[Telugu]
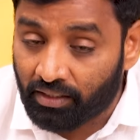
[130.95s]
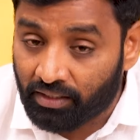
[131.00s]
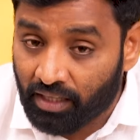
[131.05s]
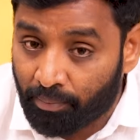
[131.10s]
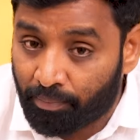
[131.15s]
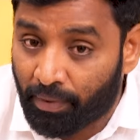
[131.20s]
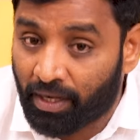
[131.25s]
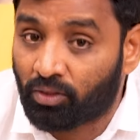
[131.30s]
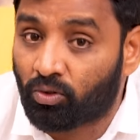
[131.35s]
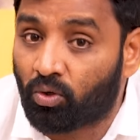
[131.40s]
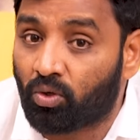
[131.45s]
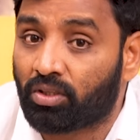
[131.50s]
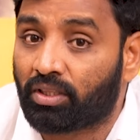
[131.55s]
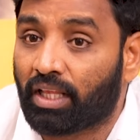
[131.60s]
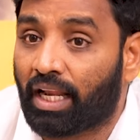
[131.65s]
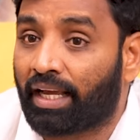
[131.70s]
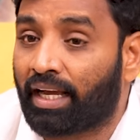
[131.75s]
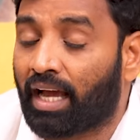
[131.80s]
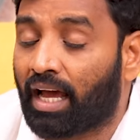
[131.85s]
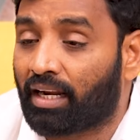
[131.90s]
చెప్పడంతో
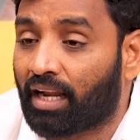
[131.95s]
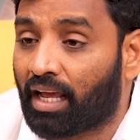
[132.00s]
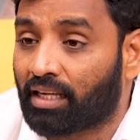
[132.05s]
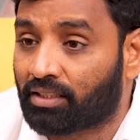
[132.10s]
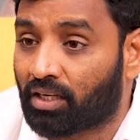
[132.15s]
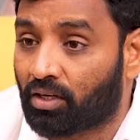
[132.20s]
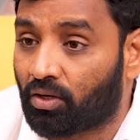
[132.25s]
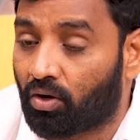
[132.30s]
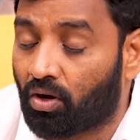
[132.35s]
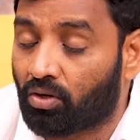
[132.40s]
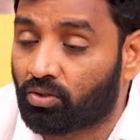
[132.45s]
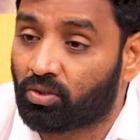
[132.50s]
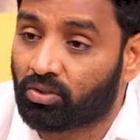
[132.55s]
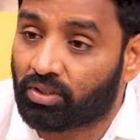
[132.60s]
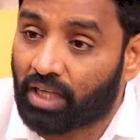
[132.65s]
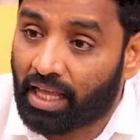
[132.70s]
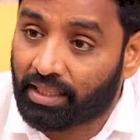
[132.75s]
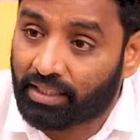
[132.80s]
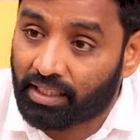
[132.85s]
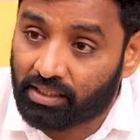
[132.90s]
తెలంగాణ రాష్ట్రంలో కావచ్చు
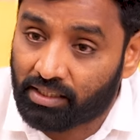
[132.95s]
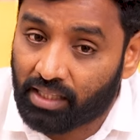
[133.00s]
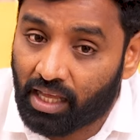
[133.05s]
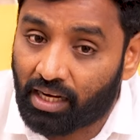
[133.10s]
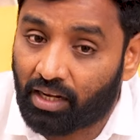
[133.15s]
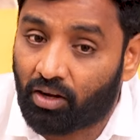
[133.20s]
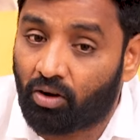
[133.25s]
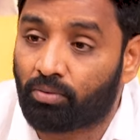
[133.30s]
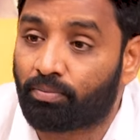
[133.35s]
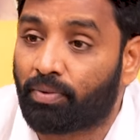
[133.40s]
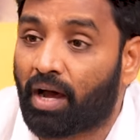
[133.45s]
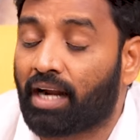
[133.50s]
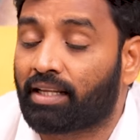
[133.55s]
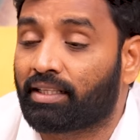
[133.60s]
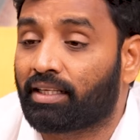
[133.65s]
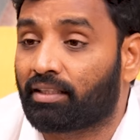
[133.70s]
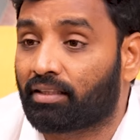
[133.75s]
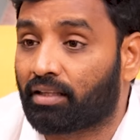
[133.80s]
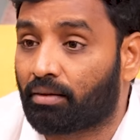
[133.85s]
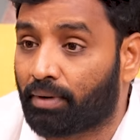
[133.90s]
జాతీయ స్థాయిలో కావచ్చు
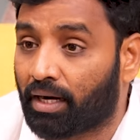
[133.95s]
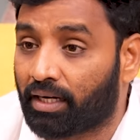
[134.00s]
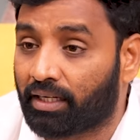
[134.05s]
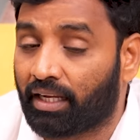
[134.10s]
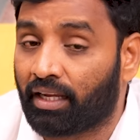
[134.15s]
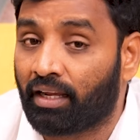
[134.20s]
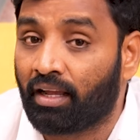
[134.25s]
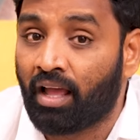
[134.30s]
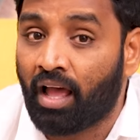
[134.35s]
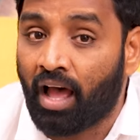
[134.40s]
భారతీయ జనతా పార్టీ